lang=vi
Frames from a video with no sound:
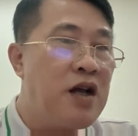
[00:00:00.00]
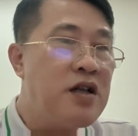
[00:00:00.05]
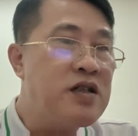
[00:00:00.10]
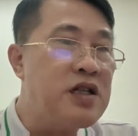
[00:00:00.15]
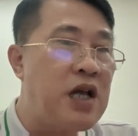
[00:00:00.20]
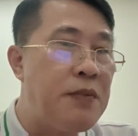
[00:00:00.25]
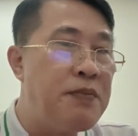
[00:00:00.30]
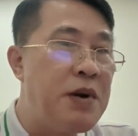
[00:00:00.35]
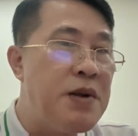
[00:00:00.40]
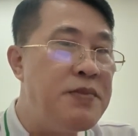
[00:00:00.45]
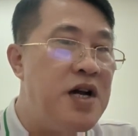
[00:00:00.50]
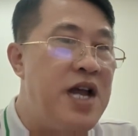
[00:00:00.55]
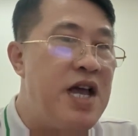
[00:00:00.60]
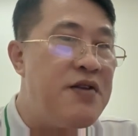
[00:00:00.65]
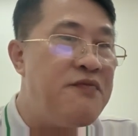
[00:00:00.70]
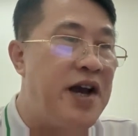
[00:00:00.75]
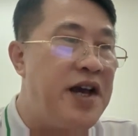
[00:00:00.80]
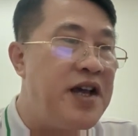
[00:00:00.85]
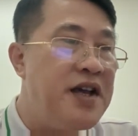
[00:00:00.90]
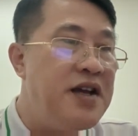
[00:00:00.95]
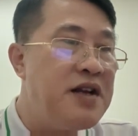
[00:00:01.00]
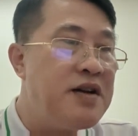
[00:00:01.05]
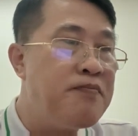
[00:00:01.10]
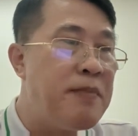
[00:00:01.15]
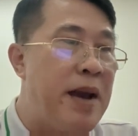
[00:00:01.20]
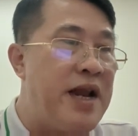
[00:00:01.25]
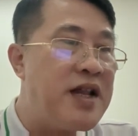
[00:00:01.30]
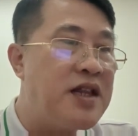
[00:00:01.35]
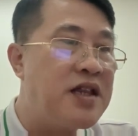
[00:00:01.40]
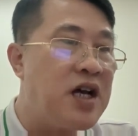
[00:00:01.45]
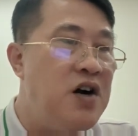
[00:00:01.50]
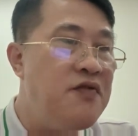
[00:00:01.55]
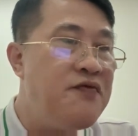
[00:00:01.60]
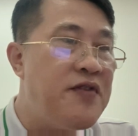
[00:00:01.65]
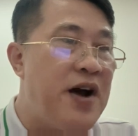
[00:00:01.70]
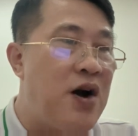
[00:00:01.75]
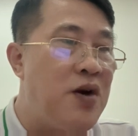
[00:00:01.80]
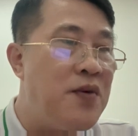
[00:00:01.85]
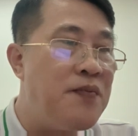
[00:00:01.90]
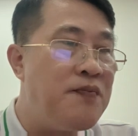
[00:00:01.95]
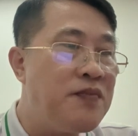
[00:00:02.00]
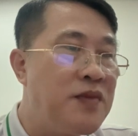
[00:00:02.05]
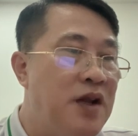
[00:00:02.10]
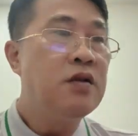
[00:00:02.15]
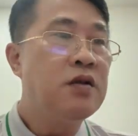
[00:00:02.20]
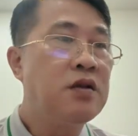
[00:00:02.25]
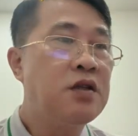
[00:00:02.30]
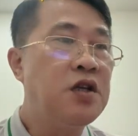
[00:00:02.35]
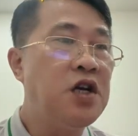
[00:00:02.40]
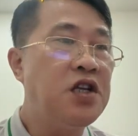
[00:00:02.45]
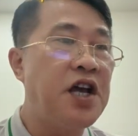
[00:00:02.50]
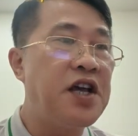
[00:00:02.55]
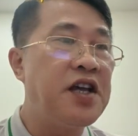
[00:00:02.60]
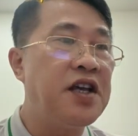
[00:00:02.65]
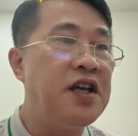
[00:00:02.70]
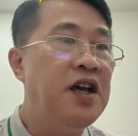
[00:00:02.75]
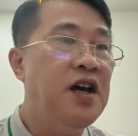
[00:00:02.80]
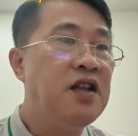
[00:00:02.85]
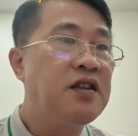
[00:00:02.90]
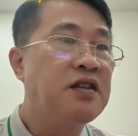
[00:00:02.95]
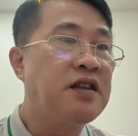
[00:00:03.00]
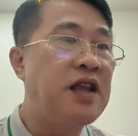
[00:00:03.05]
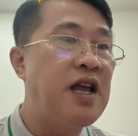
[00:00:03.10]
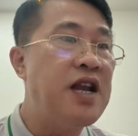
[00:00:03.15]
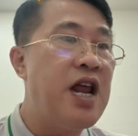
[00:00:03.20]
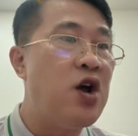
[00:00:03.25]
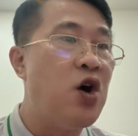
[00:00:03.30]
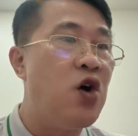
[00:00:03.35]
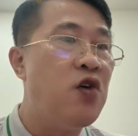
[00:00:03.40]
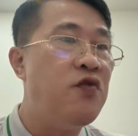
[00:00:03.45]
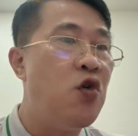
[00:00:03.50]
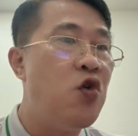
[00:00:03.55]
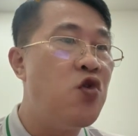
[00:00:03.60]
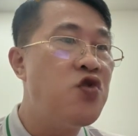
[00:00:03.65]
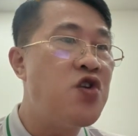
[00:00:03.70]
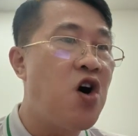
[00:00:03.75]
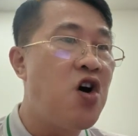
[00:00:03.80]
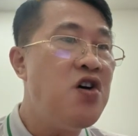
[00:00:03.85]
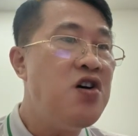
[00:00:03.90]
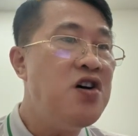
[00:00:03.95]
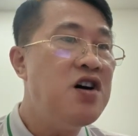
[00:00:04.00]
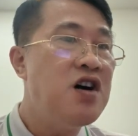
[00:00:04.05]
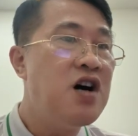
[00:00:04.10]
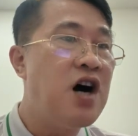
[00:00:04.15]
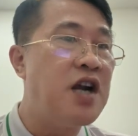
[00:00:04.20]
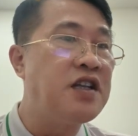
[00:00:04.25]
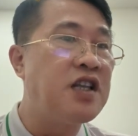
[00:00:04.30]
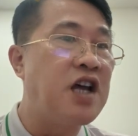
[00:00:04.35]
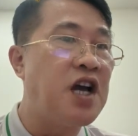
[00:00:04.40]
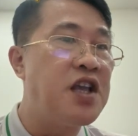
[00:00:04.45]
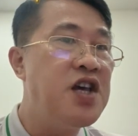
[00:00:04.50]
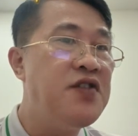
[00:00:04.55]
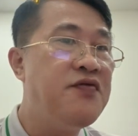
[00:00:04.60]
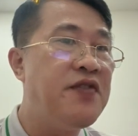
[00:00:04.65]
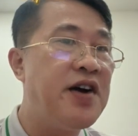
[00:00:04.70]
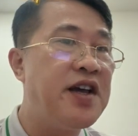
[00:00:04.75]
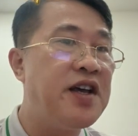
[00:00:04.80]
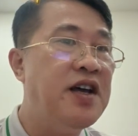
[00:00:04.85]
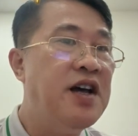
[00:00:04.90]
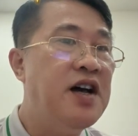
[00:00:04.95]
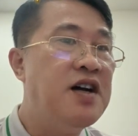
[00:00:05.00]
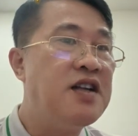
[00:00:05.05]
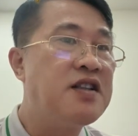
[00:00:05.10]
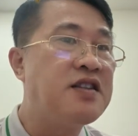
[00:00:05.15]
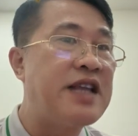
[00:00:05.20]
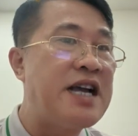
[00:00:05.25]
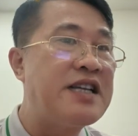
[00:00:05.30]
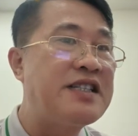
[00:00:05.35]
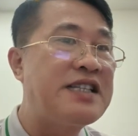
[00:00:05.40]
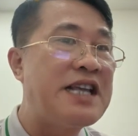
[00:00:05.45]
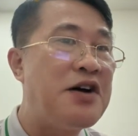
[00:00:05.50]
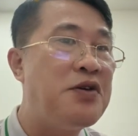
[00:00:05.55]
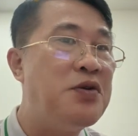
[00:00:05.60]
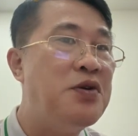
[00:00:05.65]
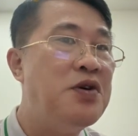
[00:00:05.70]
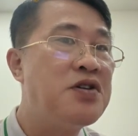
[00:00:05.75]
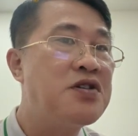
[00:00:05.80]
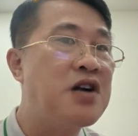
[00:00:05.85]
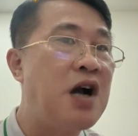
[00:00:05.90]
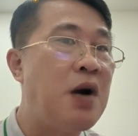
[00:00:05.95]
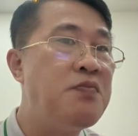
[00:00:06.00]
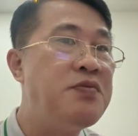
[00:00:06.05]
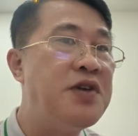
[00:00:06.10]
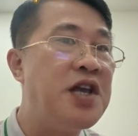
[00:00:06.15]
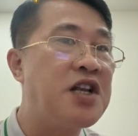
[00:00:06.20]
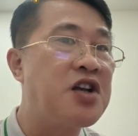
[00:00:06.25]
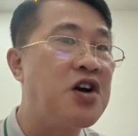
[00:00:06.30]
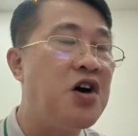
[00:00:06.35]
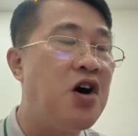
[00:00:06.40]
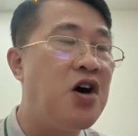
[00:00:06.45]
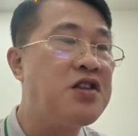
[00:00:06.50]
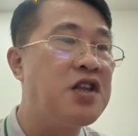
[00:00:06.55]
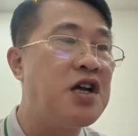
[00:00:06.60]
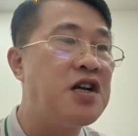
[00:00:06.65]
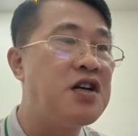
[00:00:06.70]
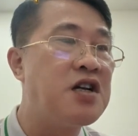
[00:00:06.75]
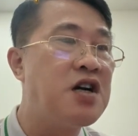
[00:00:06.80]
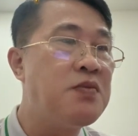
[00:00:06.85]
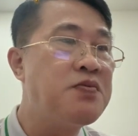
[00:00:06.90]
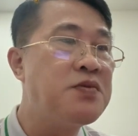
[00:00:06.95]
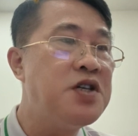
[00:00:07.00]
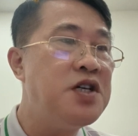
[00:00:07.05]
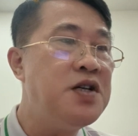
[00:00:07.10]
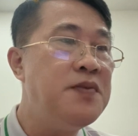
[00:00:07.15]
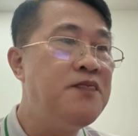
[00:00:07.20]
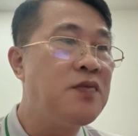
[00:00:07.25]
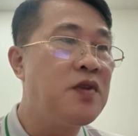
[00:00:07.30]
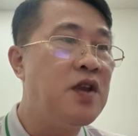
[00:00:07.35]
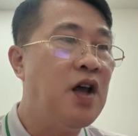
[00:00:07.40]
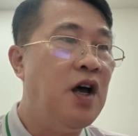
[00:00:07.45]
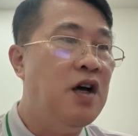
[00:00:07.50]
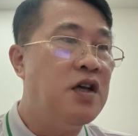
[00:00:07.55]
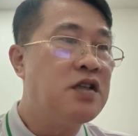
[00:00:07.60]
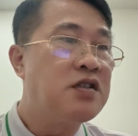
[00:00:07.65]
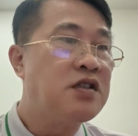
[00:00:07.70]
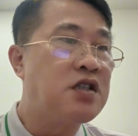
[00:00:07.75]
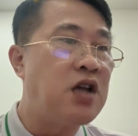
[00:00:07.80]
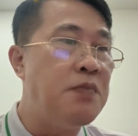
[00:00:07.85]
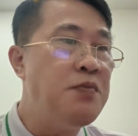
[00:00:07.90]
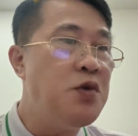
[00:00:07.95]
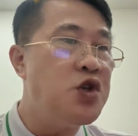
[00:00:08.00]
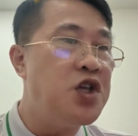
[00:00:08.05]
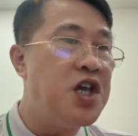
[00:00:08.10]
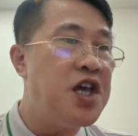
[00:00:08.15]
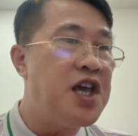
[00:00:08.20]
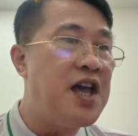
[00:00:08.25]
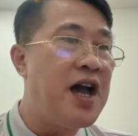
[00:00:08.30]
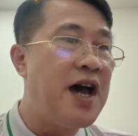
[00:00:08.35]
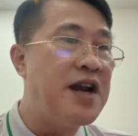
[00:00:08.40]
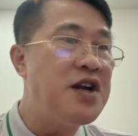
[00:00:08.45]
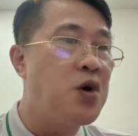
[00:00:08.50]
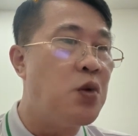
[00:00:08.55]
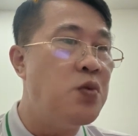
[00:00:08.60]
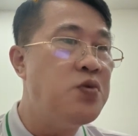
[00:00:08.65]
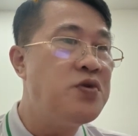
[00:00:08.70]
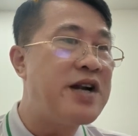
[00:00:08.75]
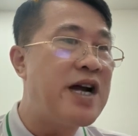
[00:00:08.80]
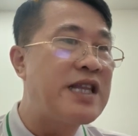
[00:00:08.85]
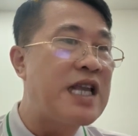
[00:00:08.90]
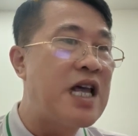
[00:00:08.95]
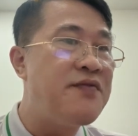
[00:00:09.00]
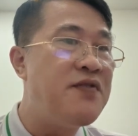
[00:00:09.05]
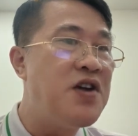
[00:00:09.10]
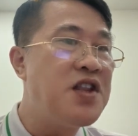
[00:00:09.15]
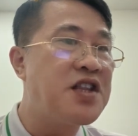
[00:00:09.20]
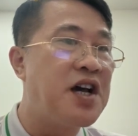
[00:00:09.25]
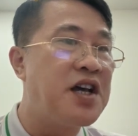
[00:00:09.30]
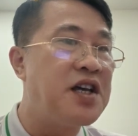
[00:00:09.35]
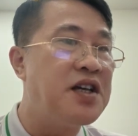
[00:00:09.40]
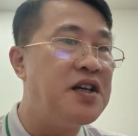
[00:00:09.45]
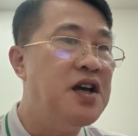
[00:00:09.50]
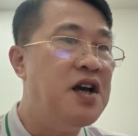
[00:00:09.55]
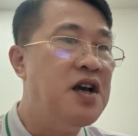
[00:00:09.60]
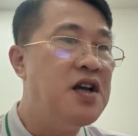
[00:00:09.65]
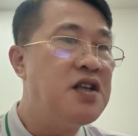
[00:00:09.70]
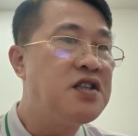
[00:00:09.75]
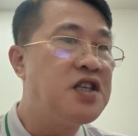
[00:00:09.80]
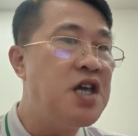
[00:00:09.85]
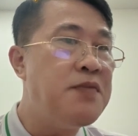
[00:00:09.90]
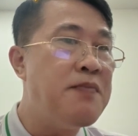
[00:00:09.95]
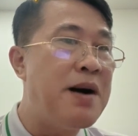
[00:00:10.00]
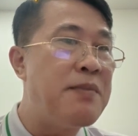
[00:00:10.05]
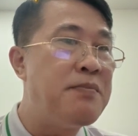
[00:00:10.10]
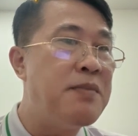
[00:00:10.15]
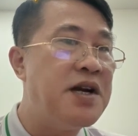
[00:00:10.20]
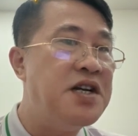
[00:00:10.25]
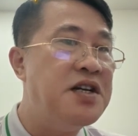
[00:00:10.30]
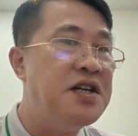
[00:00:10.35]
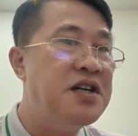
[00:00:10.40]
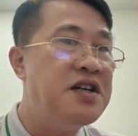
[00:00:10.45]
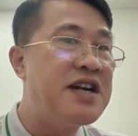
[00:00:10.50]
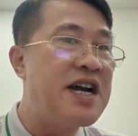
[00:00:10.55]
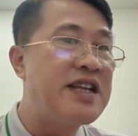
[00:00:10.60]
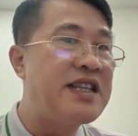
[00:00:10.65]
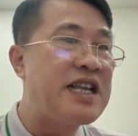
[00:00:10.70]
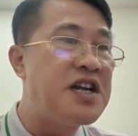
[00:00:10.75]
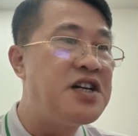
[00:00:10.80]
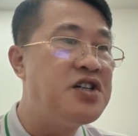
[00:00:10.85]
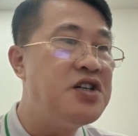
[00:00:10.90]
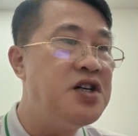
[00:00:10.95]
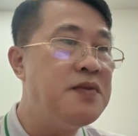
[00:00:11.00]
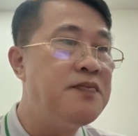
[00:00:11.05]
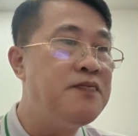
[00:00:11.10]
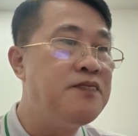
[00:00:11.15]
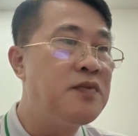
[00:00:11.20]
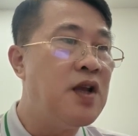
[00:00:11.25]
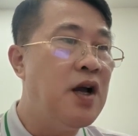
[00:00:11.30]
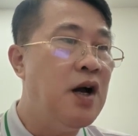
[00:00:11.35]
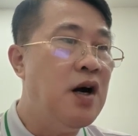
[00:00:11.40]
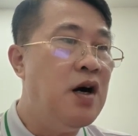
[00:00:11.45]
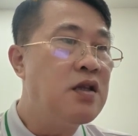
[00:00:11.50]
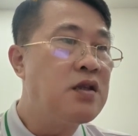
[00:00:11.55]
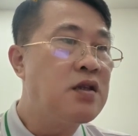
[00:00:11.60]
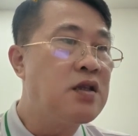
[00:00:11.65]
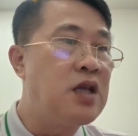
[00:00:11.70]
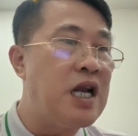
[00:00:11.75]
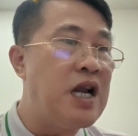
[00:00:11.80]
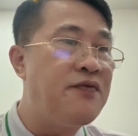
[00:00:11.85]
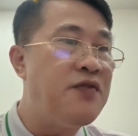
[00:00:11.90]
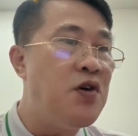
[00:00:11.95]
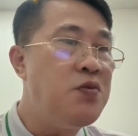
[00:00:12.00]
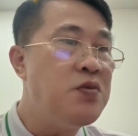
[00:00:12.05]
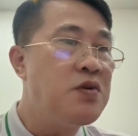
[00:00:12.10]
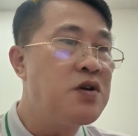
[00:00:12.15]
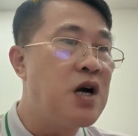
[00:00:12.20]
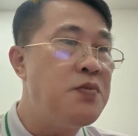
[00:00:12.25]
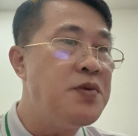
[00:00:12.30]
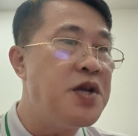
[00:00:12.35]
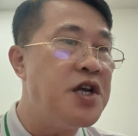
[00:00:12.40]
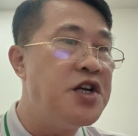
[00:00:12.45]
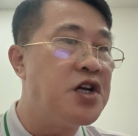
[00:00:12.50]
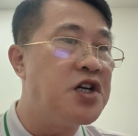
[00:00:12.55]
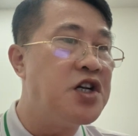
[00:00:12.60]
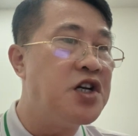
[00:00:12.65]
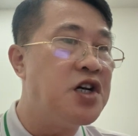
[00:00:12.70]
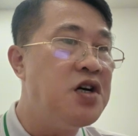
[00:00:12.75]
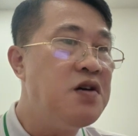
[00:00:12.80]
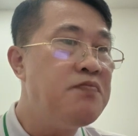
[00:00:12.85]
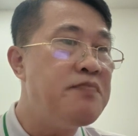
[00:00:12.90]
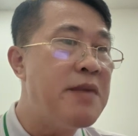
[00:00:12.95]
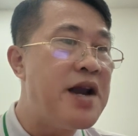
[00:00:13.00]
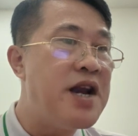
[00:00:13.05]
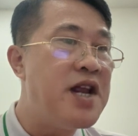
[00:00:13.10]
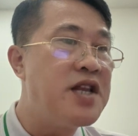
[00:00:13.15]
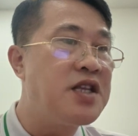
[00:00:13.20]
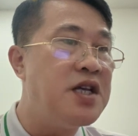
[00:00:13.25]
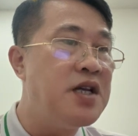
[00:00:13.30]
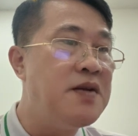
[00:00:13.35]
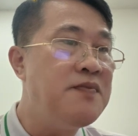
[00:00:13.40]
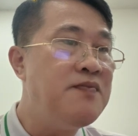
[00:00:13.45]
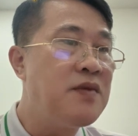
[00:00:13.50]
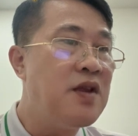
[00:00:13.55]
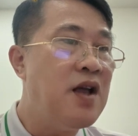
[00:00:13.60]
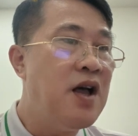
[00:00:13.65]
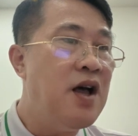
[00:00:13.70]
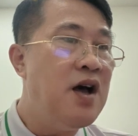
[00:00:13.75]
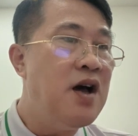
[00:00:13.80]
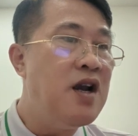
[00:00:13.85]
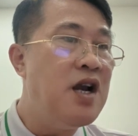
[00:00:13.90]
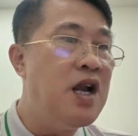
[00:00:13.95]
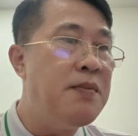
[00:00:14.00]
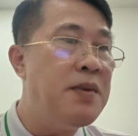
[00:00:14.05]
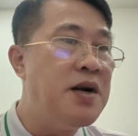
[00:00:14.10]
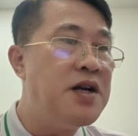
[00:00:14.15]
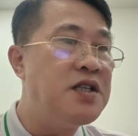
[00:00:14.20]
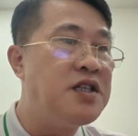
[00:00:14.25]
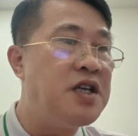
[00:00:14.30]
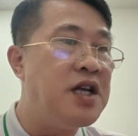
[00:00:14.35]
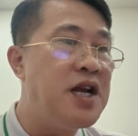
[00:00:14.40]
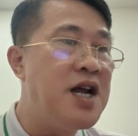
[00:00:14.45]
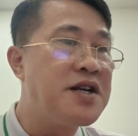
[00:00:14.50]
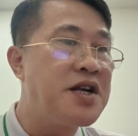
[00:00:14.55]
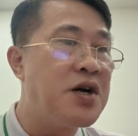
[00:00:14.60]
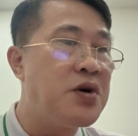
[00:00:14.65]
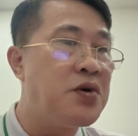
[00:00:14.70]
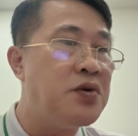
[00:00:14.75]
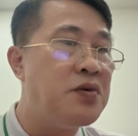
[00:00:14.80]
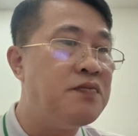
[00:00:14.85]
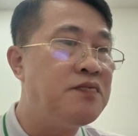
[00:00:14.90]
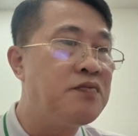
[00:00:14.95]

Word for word: cầm cái nữ như vậy, bèn thở phào, Thưa thầy, tên là ngộ vũ đó thành thật như vậy, tại sao công dịch cỏ tận gốc chứ? Sớm gì hắn cũng ra tay với thầy, chi bằng mình ra tay trước. Thầy là Phúc không nhìn được nữa, bèn lên tiếng, là mình chỉ đắc đầu.